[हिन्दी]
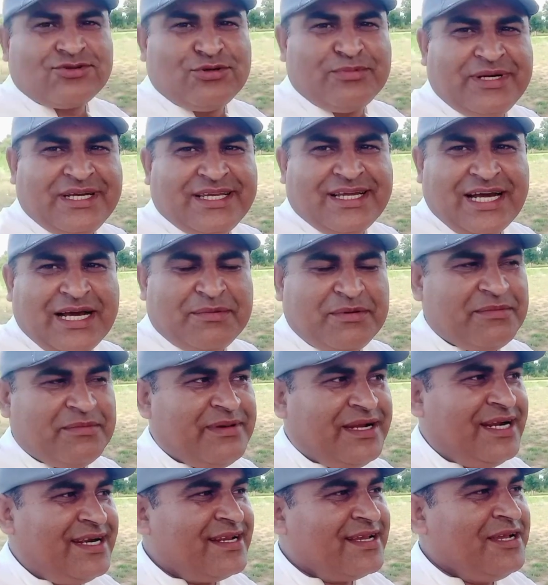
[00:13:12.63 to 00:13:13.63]
तो मैं यहाँ पे
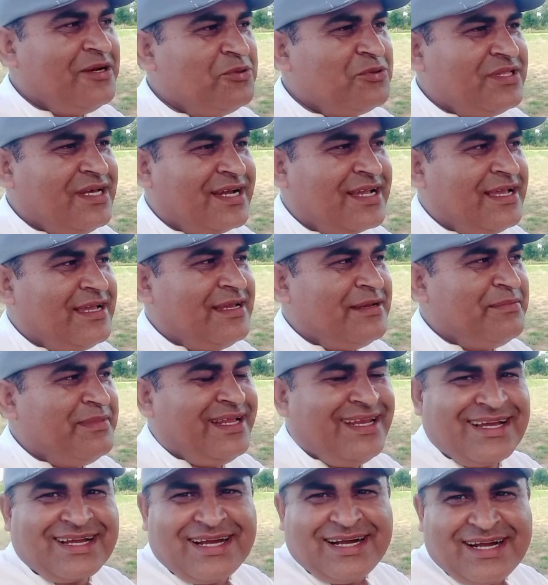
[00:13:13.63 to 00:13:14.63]
बैठ गया हूँ ताकि
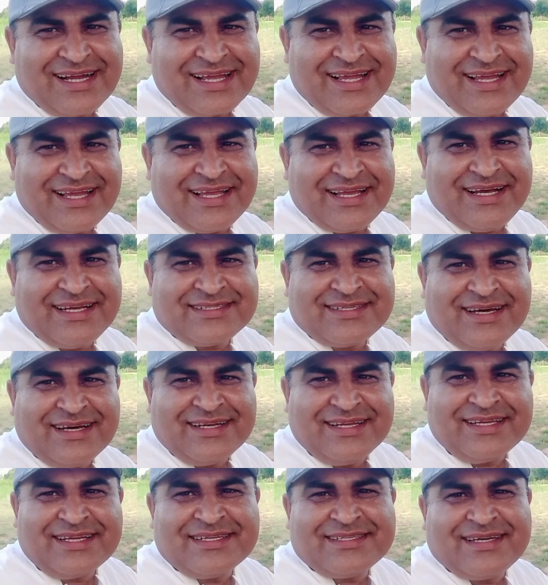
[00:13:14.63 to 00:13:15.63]
मैंने कहा कि
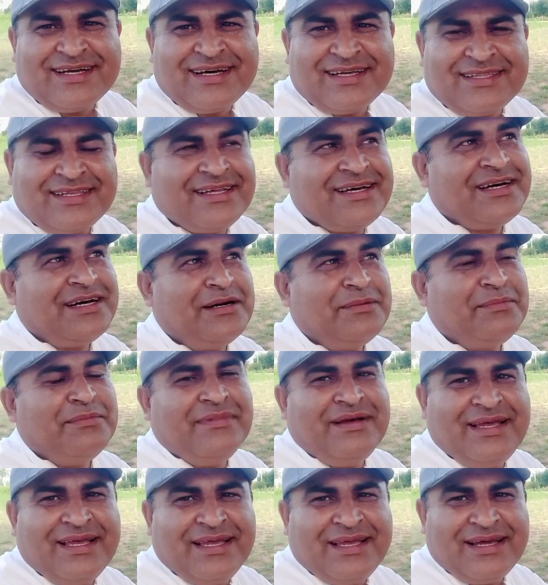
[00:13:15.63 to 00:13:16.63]
आसानी के साथ ना अब
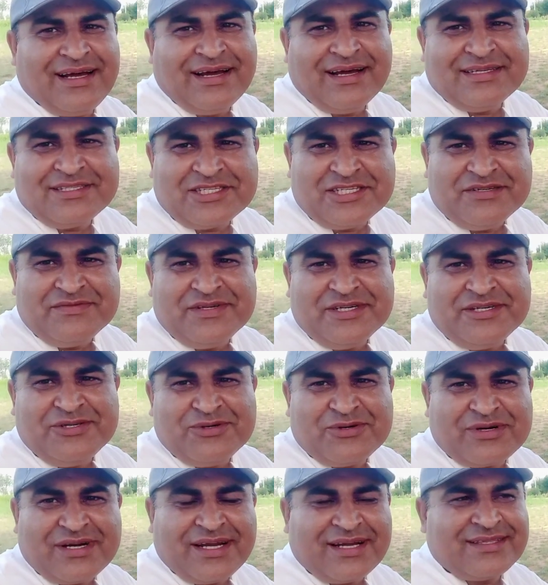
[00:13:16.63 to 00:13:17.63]
मैं आज की
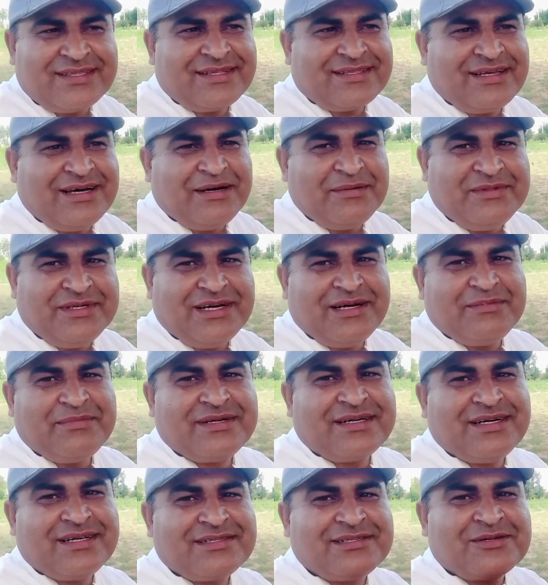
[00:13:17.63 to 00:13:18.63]
वीडियो का अख्ताम यहाँ
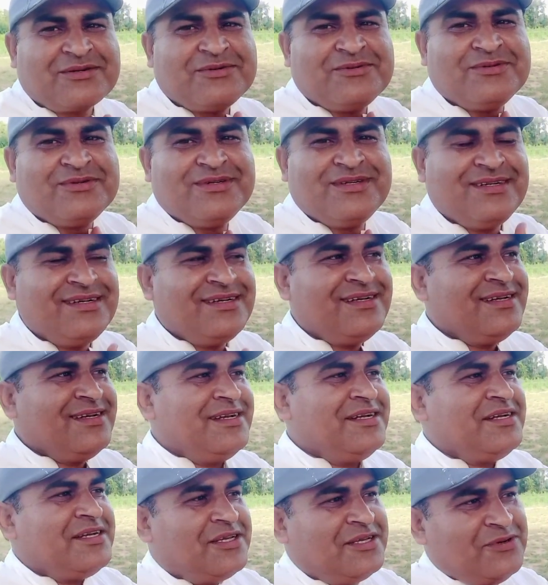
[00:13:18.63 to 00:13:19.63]
पे कर सकूँ
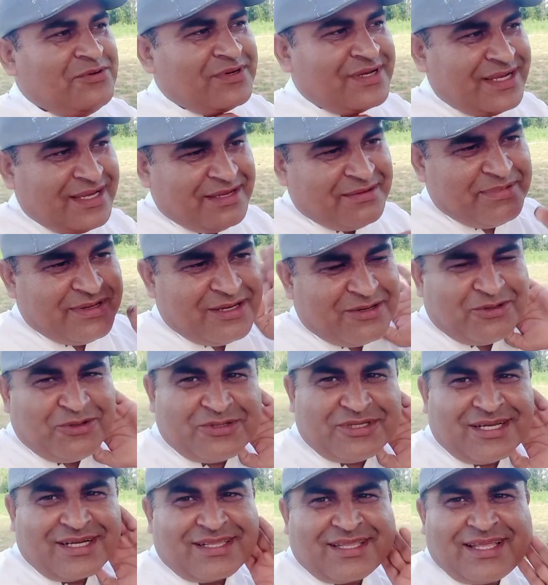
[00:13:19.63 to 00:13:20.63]
क्योंकि फिर
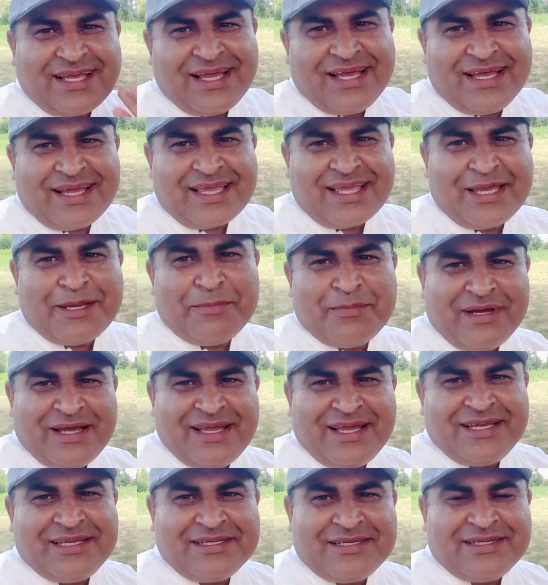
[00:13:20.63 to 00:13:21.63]
हो सकता है कि
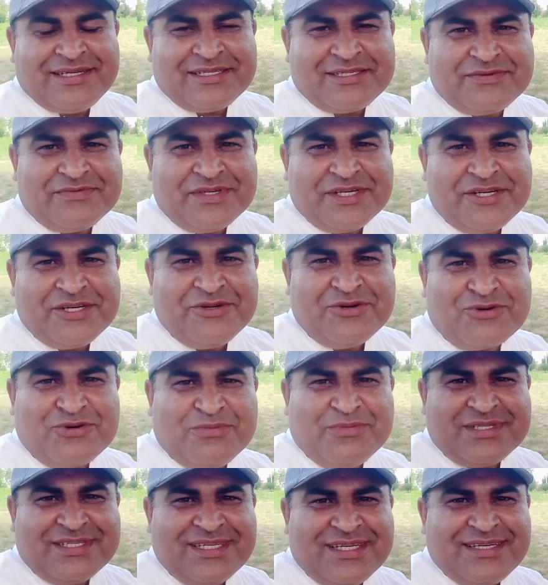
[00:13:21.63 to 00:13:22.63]
मैं इस वीडियो को
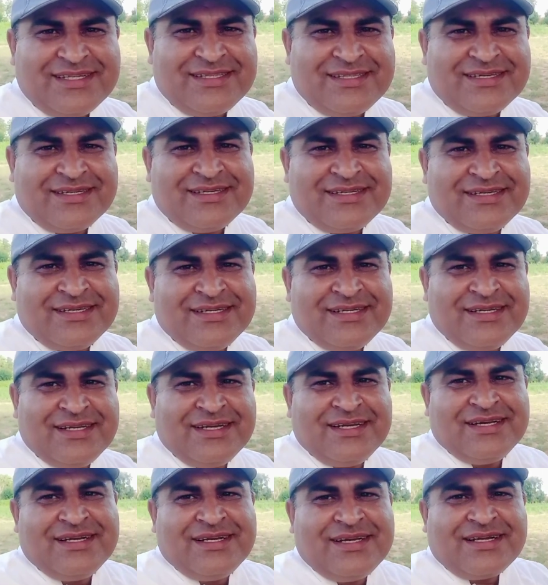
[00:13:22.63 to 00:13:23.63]
मज़ीद
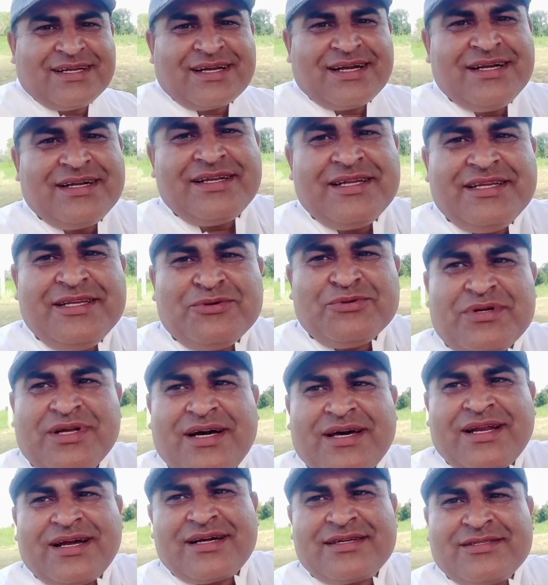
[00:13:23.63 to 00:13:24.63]
कंटिन्यू
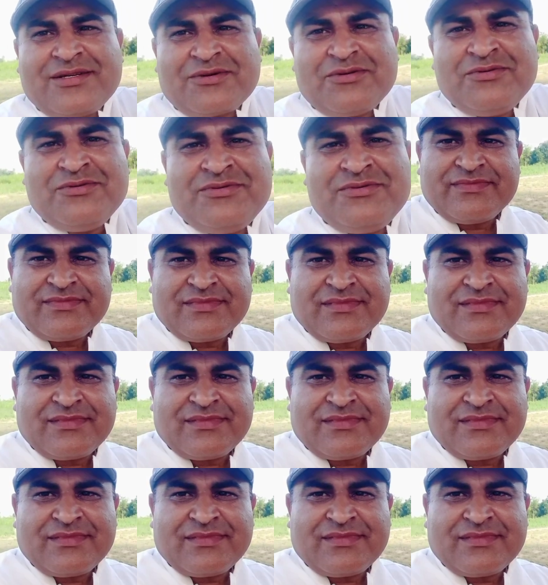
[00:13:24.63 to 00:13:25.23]
ना रख सकूं